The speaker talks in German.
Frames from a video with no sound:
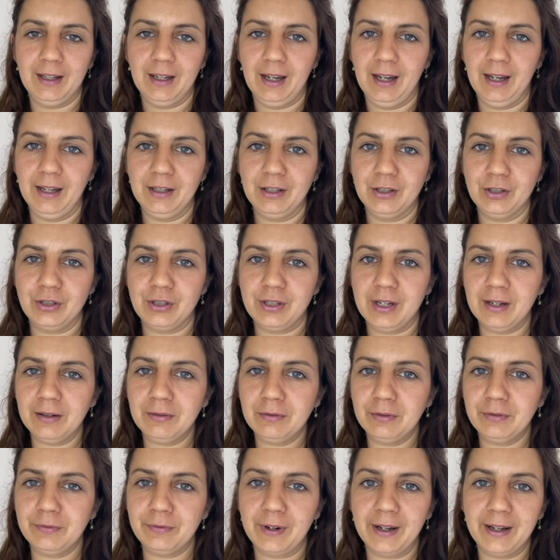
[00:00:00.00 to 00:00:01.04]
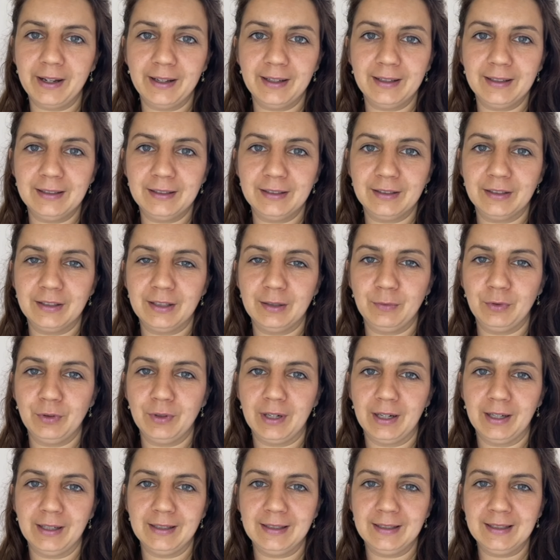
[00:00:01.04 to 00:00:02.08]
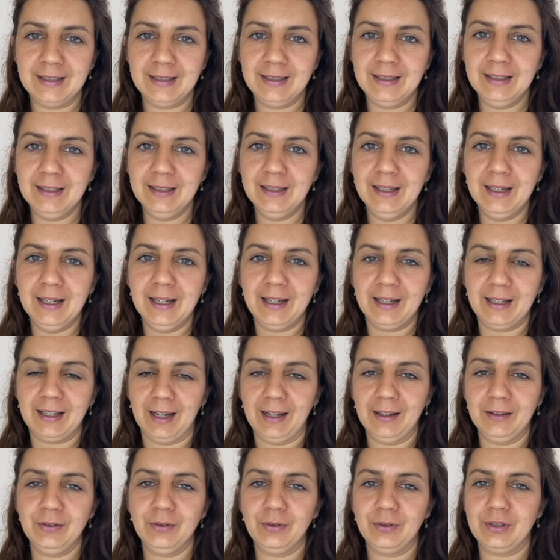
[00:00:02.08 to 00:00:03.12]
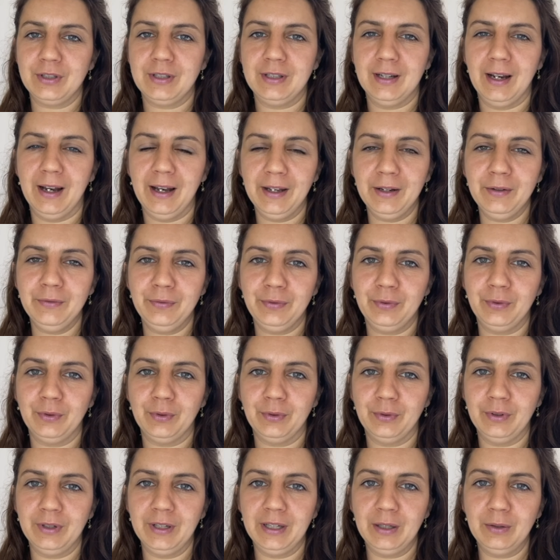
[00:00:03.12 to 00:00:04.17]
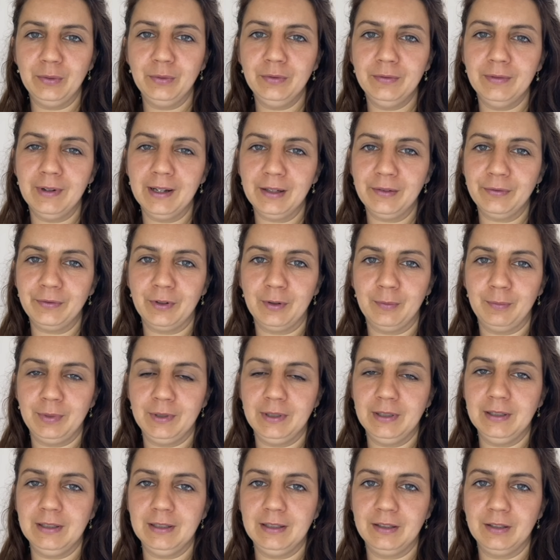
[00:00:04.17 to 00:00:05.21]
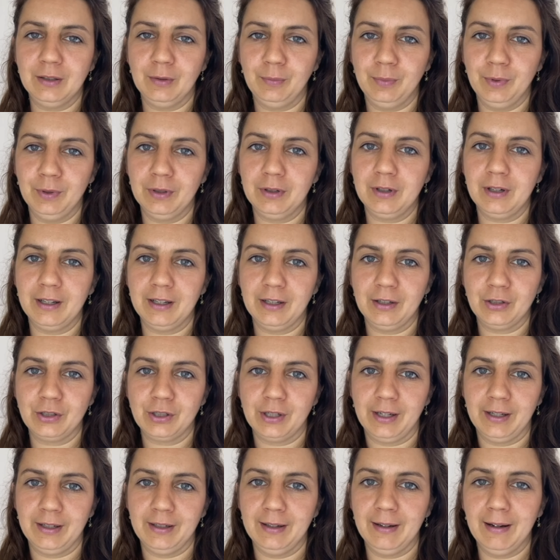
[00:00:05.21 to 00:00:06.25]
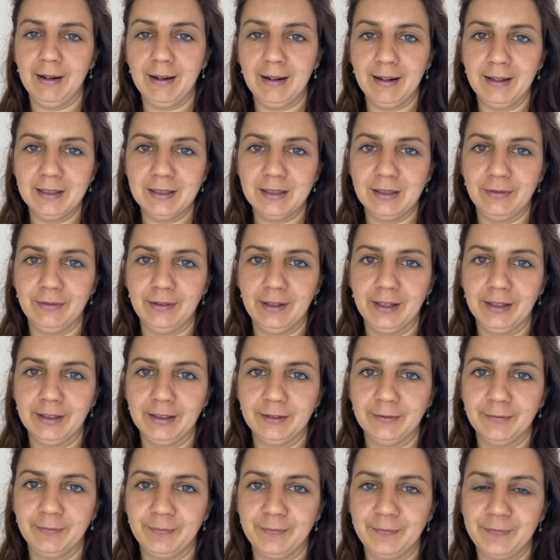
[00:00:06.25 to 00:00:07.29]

Eine Stärkung freiheitlicher Demokratie kann durch die Einführung EU-weit verbindlicher Bürgerentscheide erreicht werden.